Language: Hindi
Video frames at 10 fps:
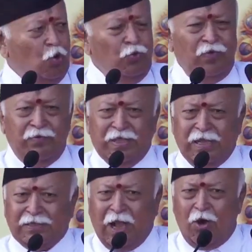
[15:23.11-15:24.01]
उन
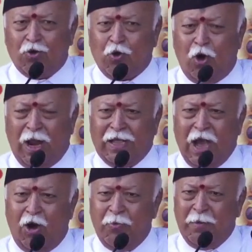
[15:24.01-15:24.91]
विविधताओं को
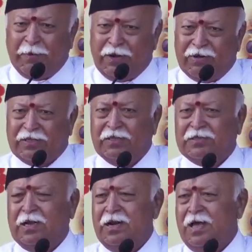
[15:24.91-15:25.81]
अलगाव में परिवर्तित
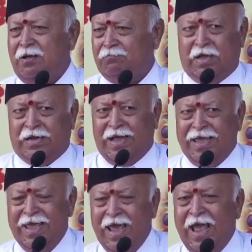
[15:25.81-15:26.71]
करना
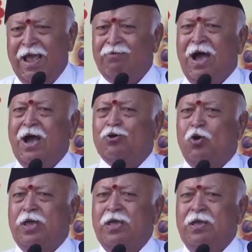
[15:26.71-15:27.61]
नहीं है वहां
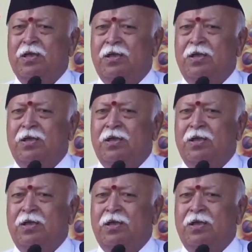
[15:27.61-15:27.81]
कोई